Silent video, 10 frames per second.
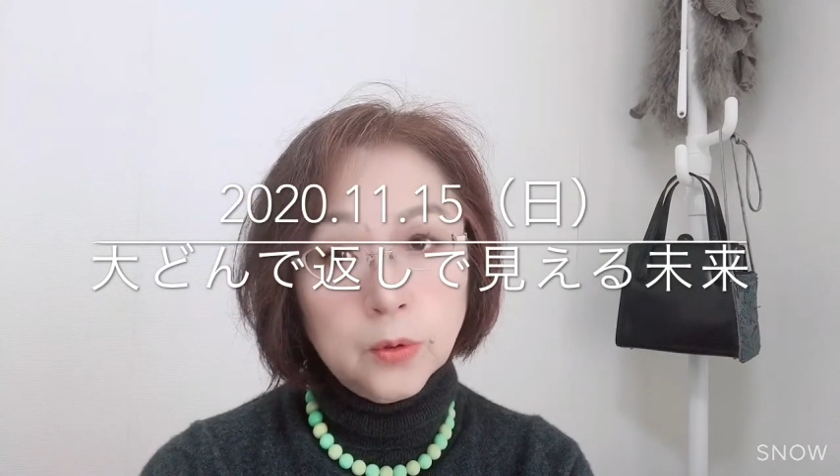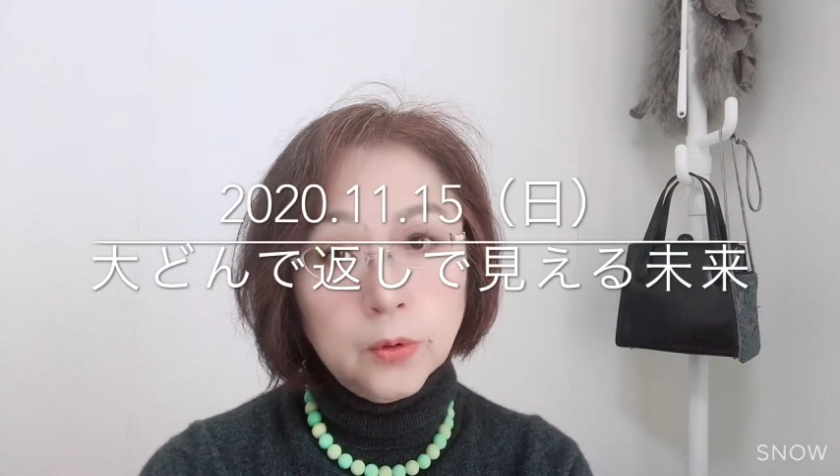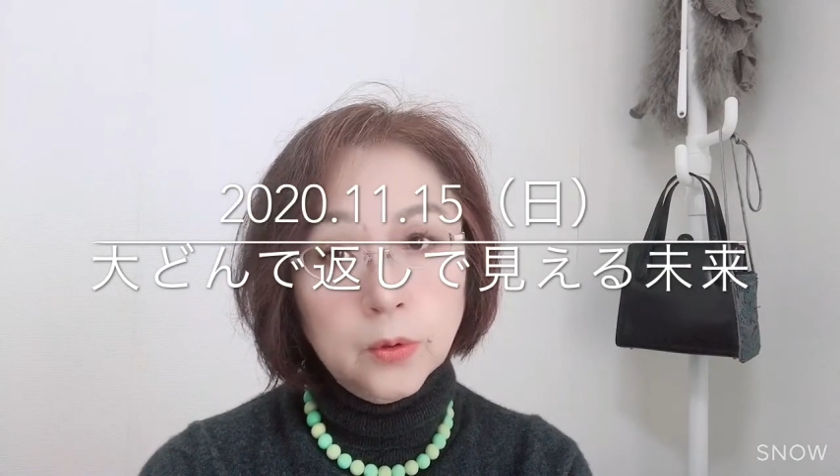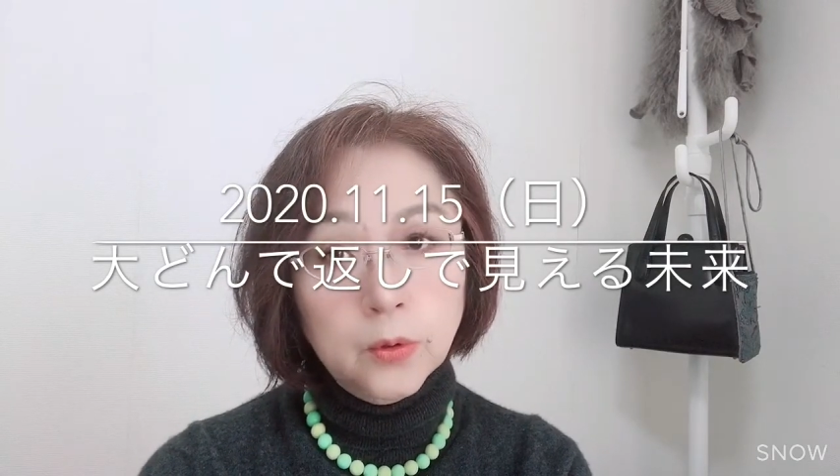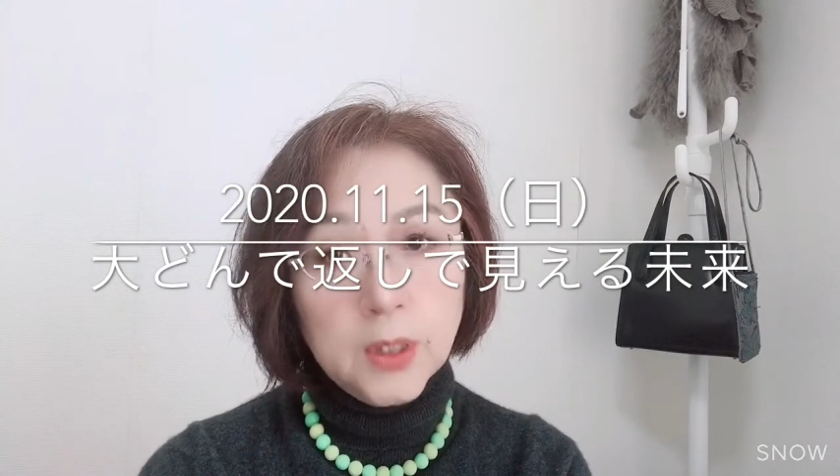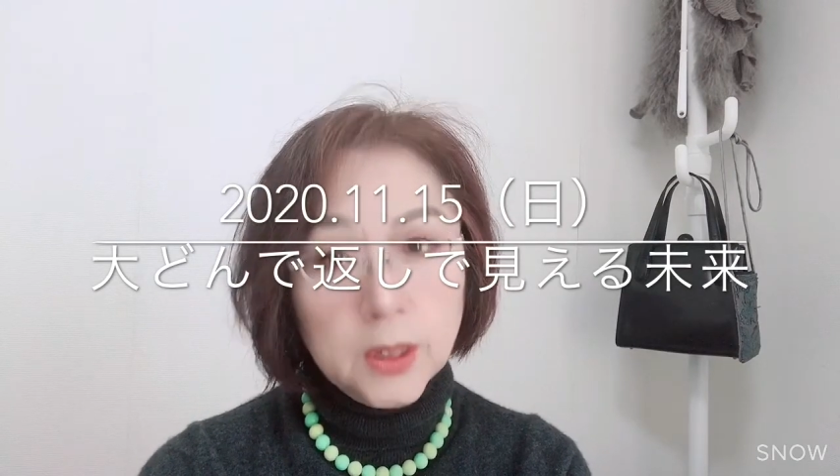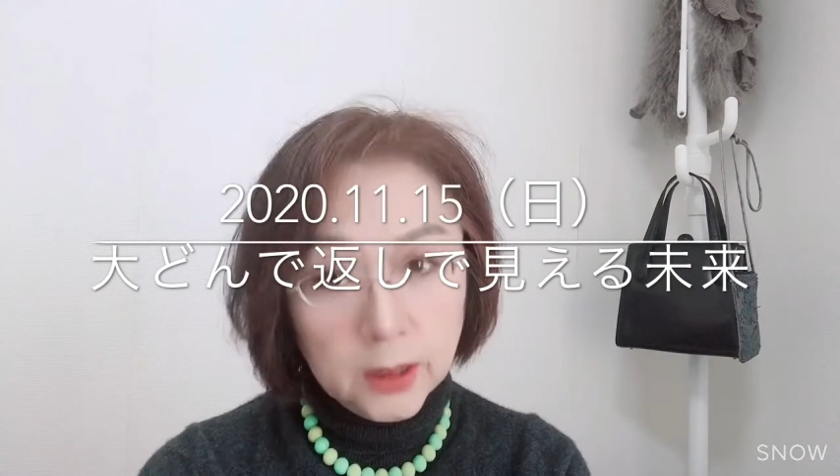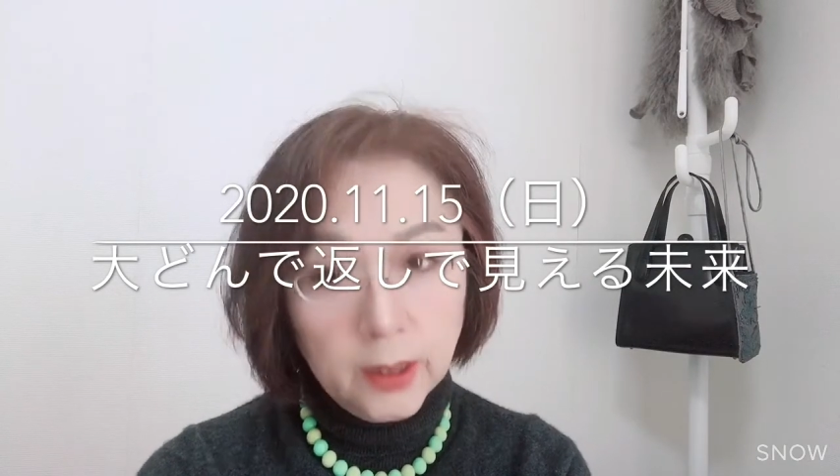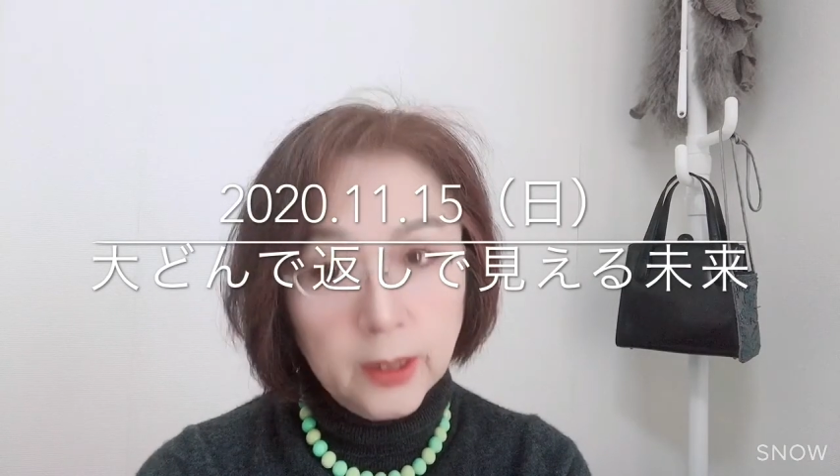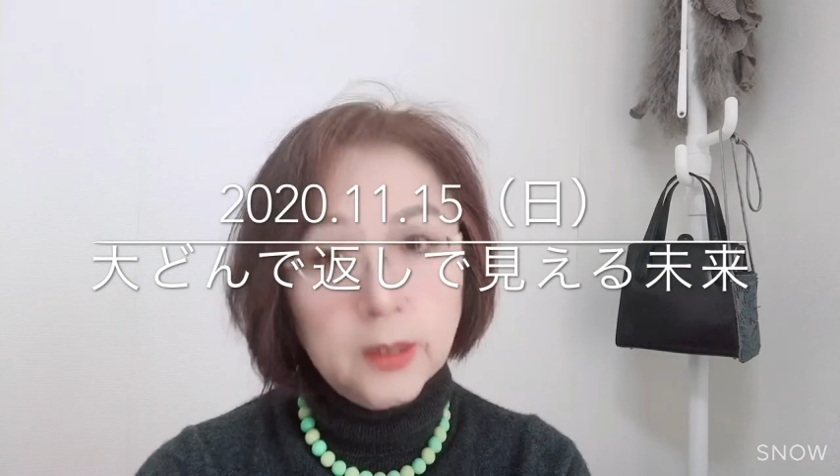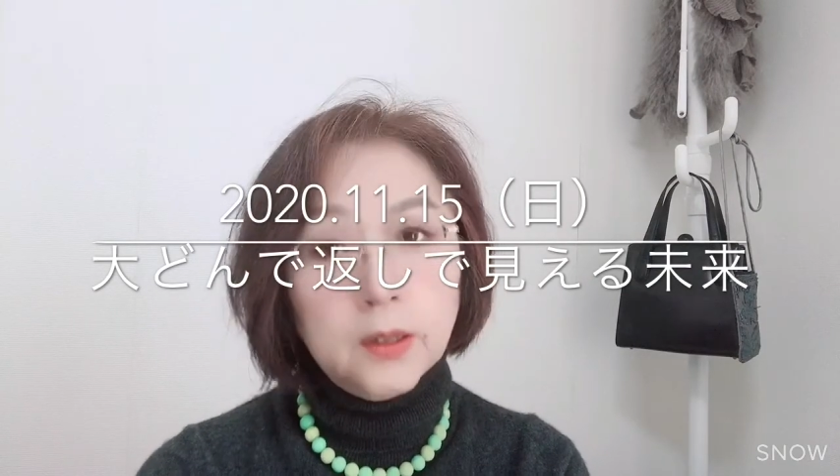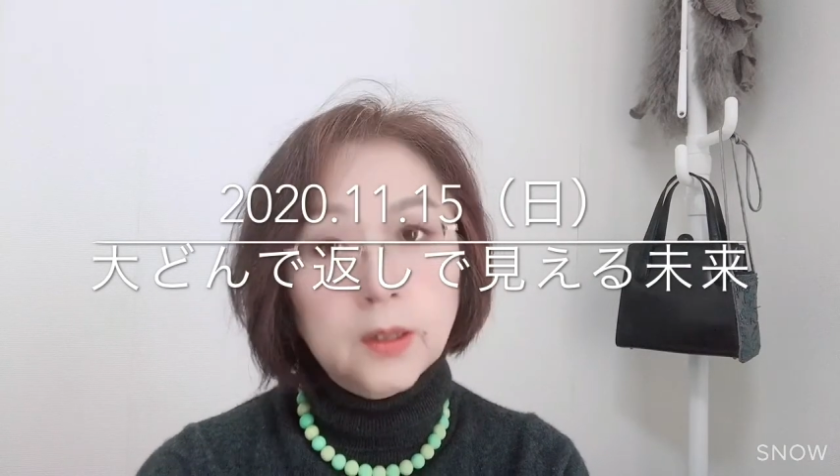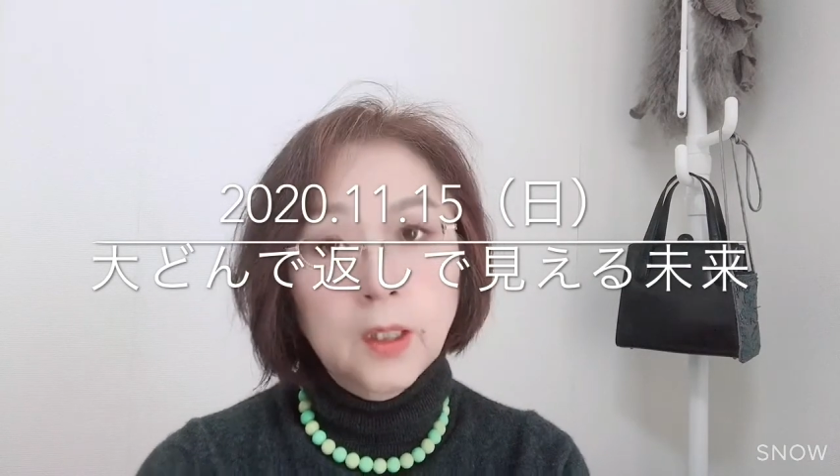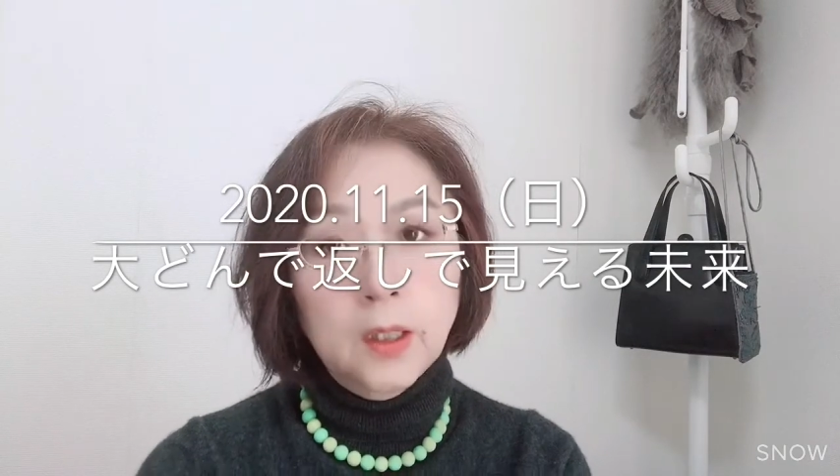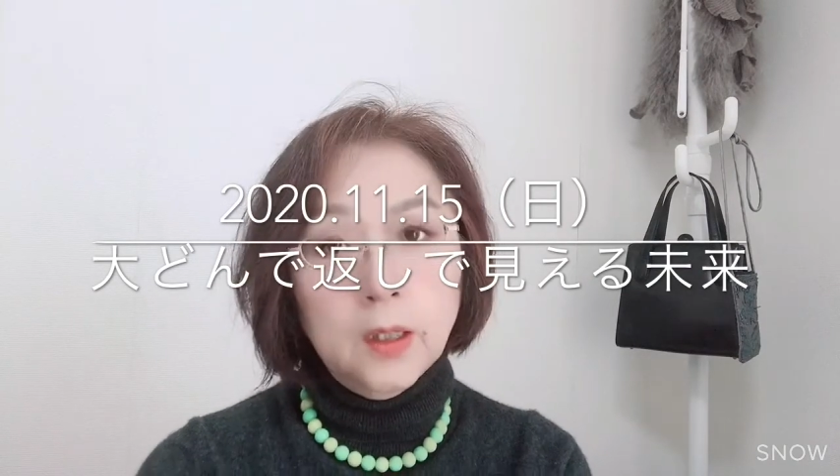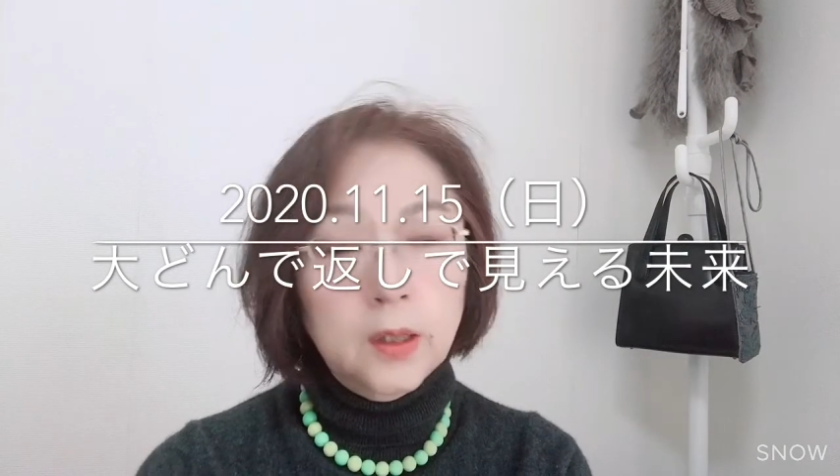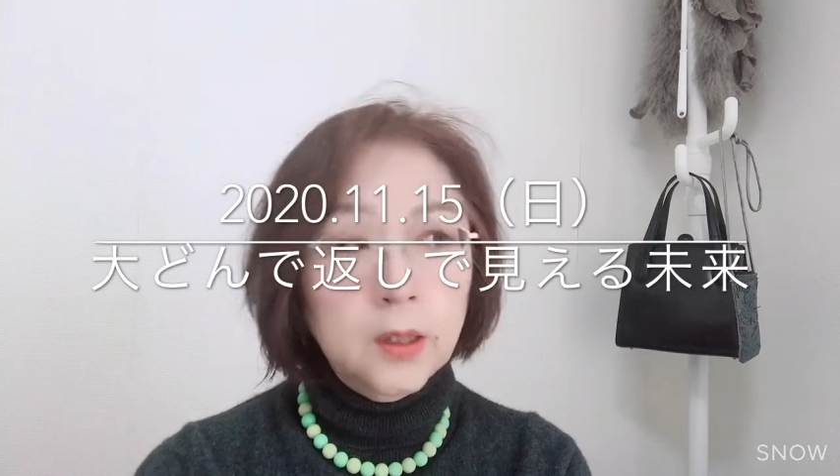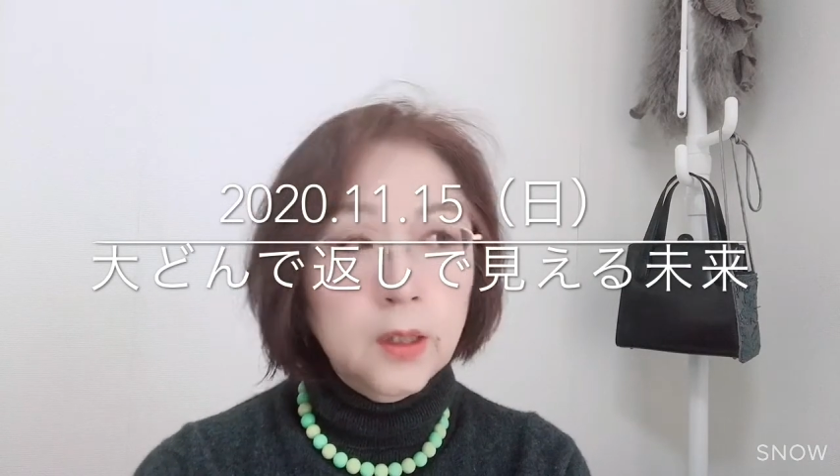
終わらせたい、えー、